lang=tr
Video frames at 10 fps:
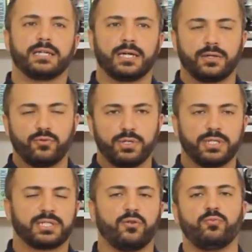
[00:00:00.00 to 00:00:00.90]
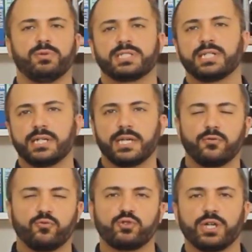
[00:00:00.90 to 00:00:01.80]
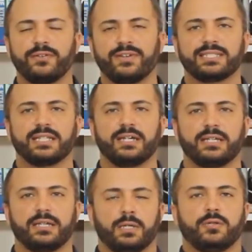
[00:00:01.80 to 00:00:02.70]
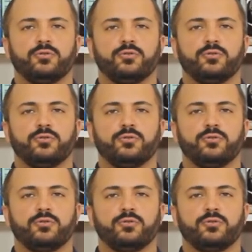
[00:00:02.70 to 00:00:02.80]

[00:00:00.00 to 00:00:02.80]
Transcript: Yani e, savunma sanayi, uzay vesaire.